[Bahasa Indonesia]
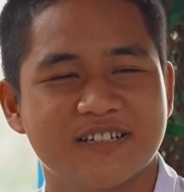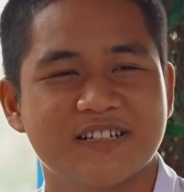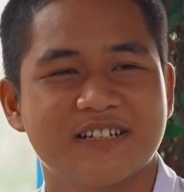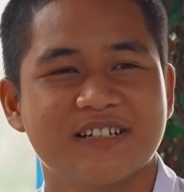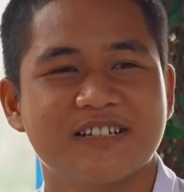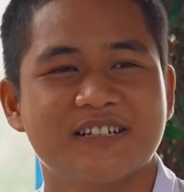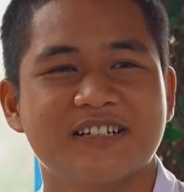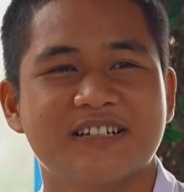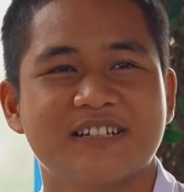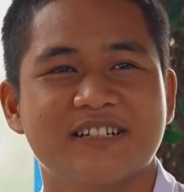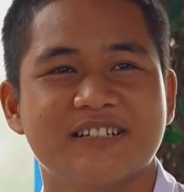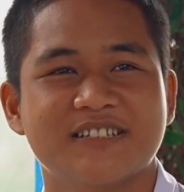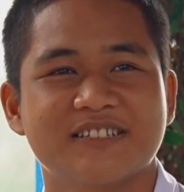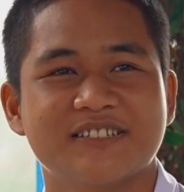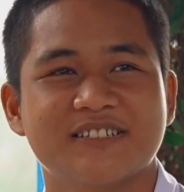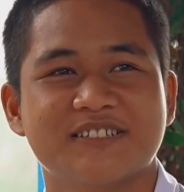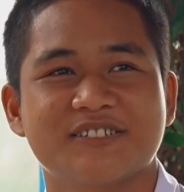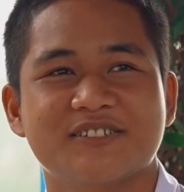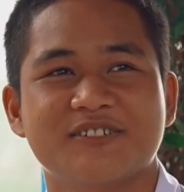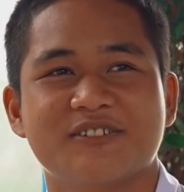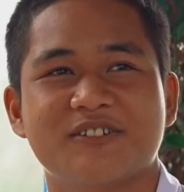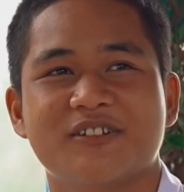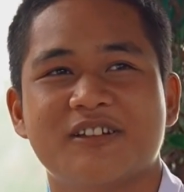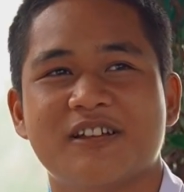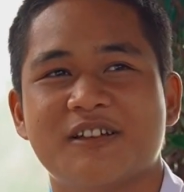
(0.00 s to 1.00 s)
ke
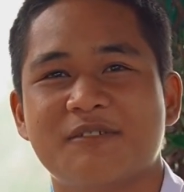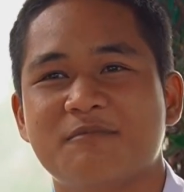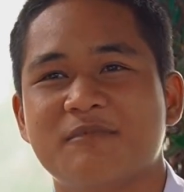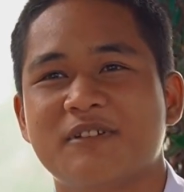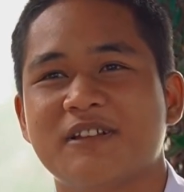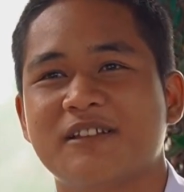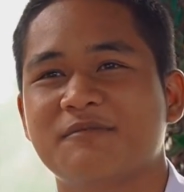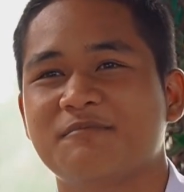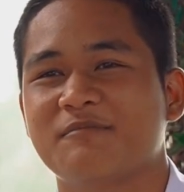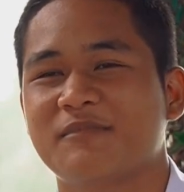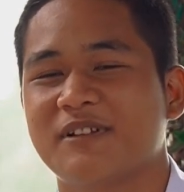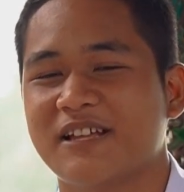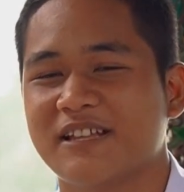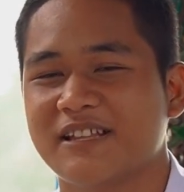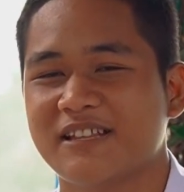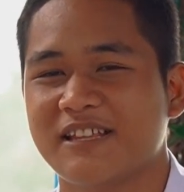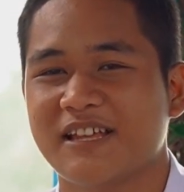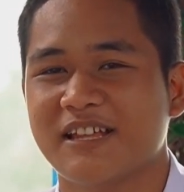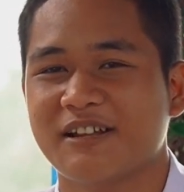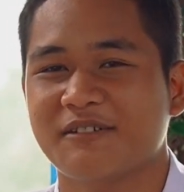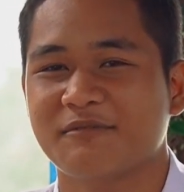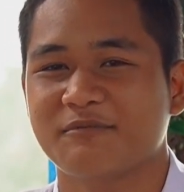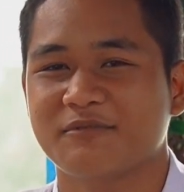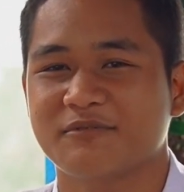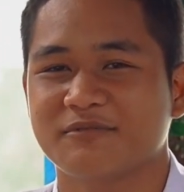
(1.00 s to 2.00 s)
sekolah bulan
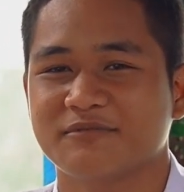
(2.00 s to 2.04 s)
belajar